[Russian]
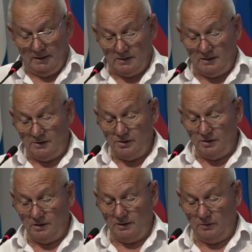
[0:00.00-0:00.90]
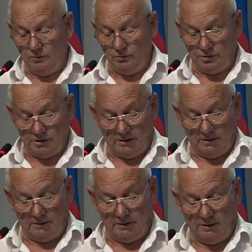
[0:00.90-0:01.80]
Значительно
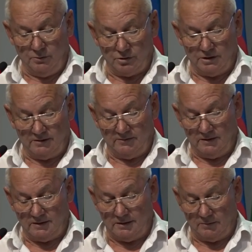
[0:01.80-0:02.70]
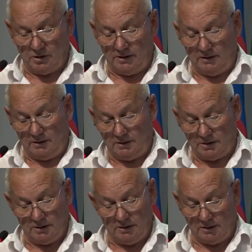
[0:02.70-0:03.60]
улучшена надежность водоснабжения наших